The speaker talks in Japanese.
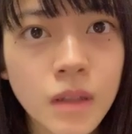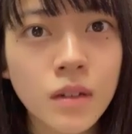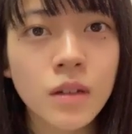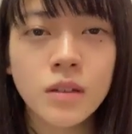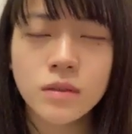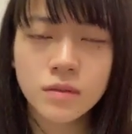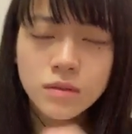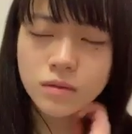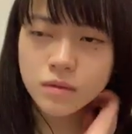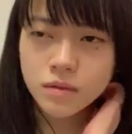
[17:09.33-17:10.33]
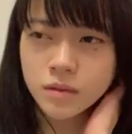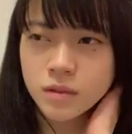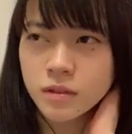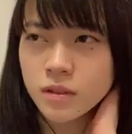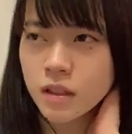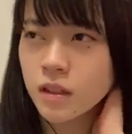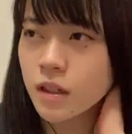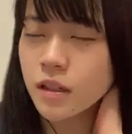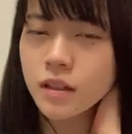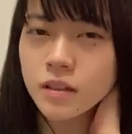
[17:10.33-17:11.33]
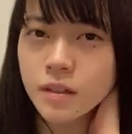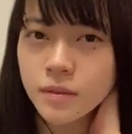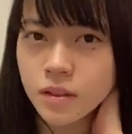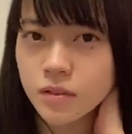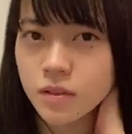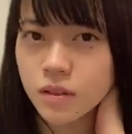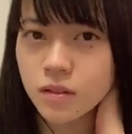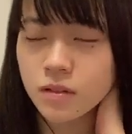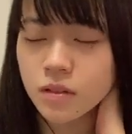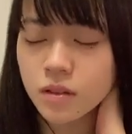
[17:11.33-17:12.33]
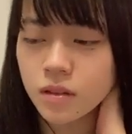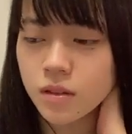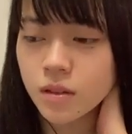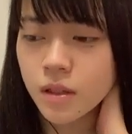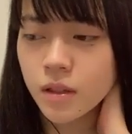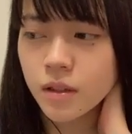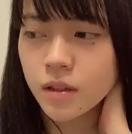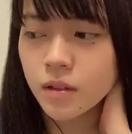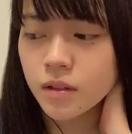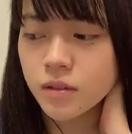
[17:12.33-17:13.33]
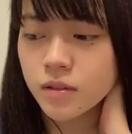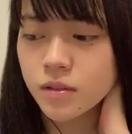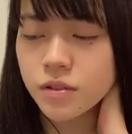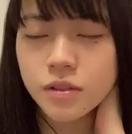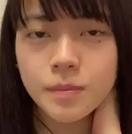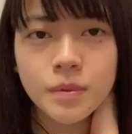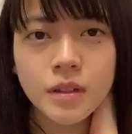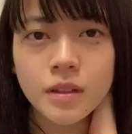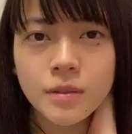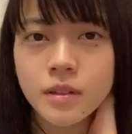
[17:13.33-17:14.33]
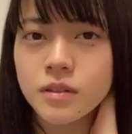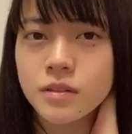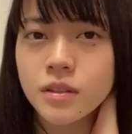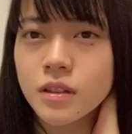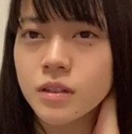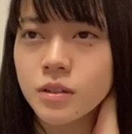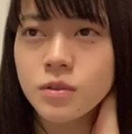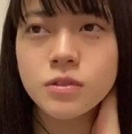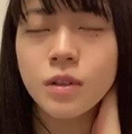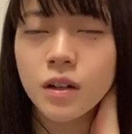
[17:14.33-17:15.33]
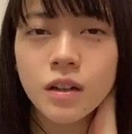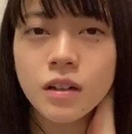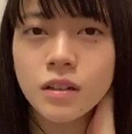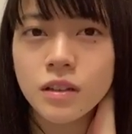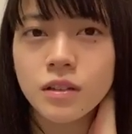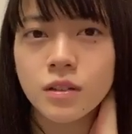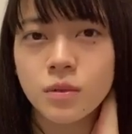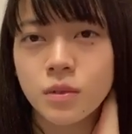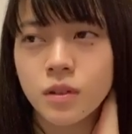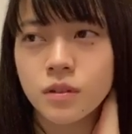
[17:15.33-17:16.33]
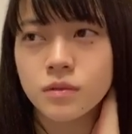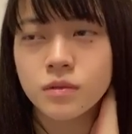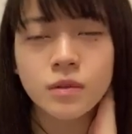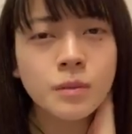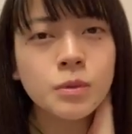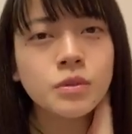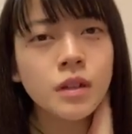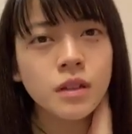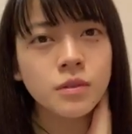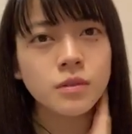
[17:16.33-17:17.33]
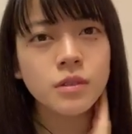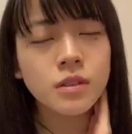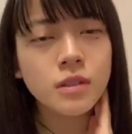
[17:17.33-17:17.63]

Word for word: なんかあれがダメなのかな、なんかスープがダメな、なんかねよく分からないんだよね、もたれる